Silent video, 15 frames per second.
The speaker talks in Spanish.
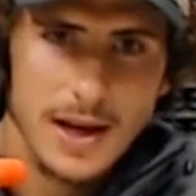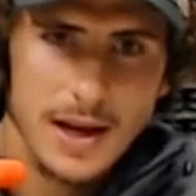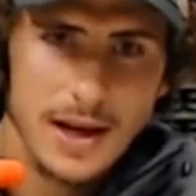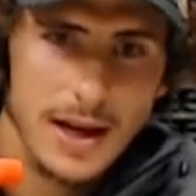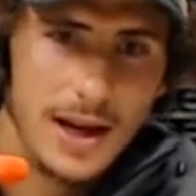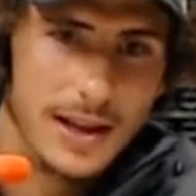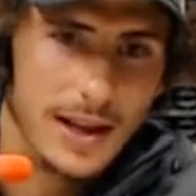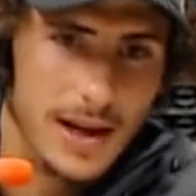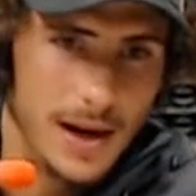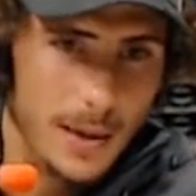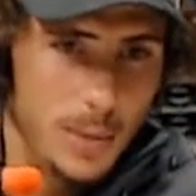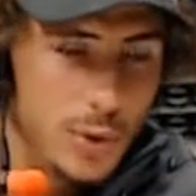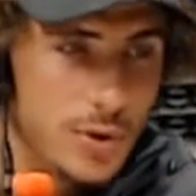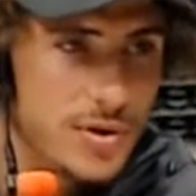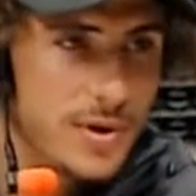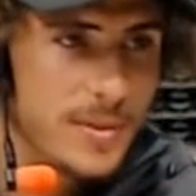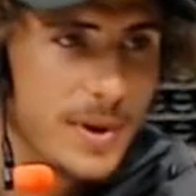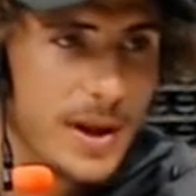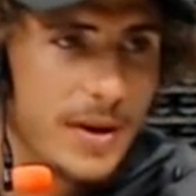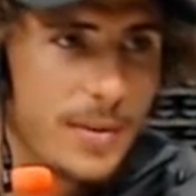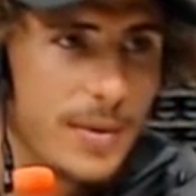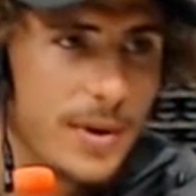y le tenía mucho
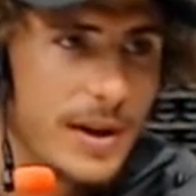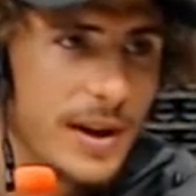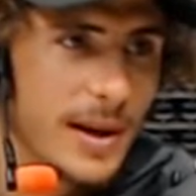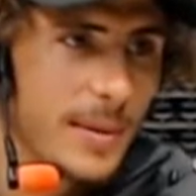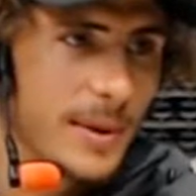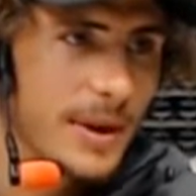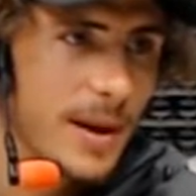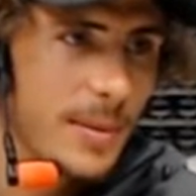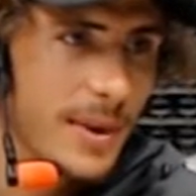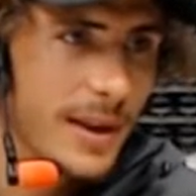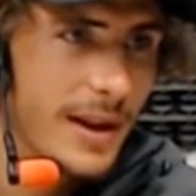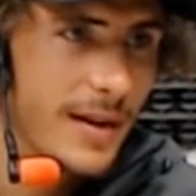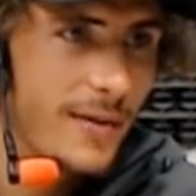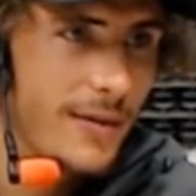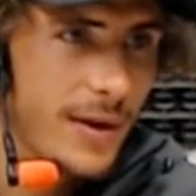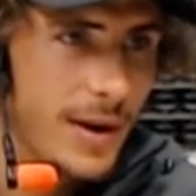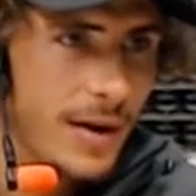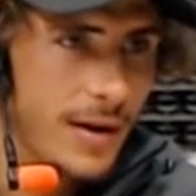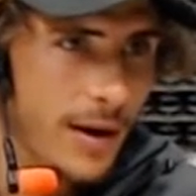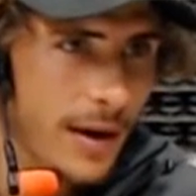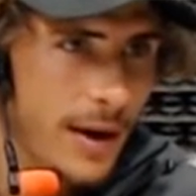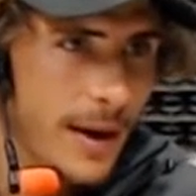miedo por el tema también del
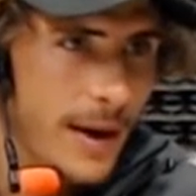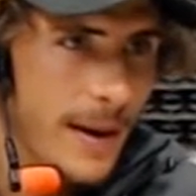frío,